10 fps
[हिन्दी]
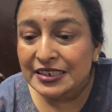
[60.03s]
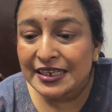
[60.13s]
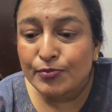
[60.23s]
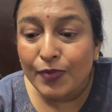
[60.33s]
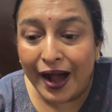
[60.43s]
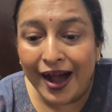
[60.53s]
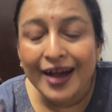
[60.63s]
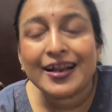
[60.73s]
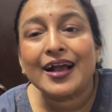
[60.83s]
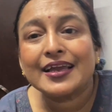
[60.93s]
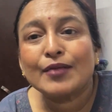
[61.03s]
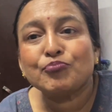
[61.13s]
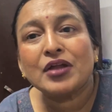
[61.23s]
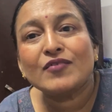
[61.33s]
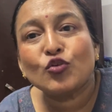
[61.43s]
से ये बाहर आके
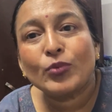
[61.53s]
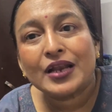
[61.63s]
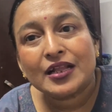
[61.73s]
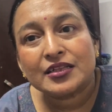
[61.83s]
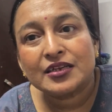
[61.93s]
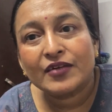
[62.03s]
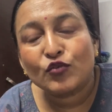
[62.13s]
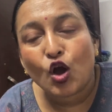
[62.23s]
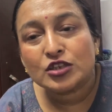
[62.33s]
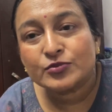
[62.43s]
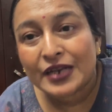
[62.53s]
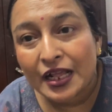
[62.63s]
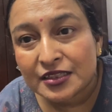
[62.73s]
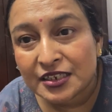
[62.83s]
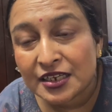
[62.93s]
अपना वो बनाती हैं ब्लॉग्स
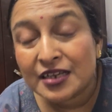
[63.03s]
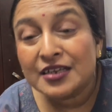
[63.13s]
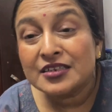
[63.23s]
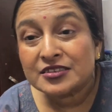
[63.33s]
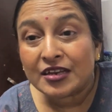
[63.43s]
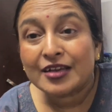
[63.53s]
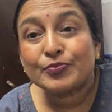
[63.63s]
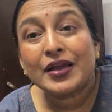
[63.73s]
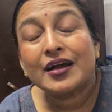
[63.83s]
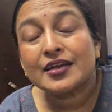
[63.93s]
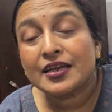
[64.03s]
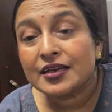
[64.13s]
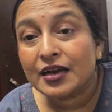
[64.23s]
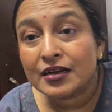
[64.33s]
बनाती हैं सड़क पे आके